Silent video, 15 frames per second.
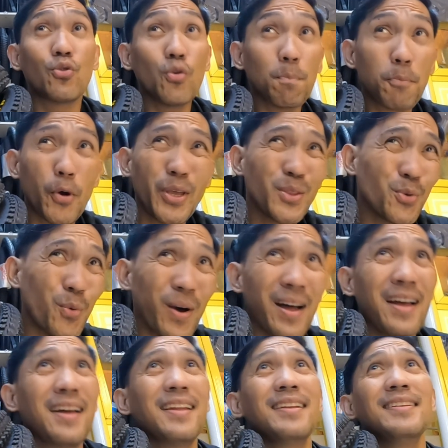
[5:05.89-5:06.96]
2.1,
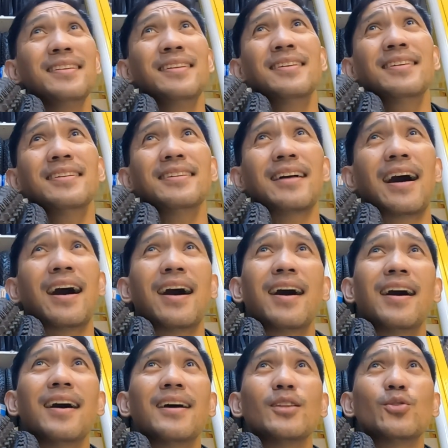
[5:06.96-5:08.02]

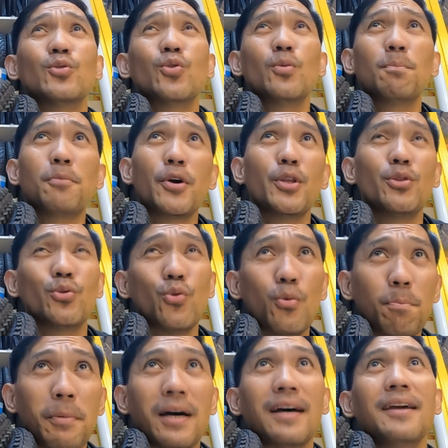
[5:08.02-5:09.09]
uh,
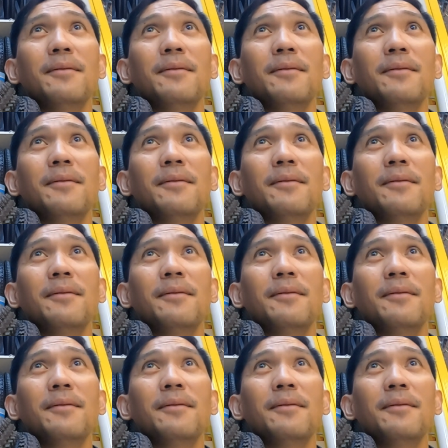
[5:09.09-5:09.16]
2.25,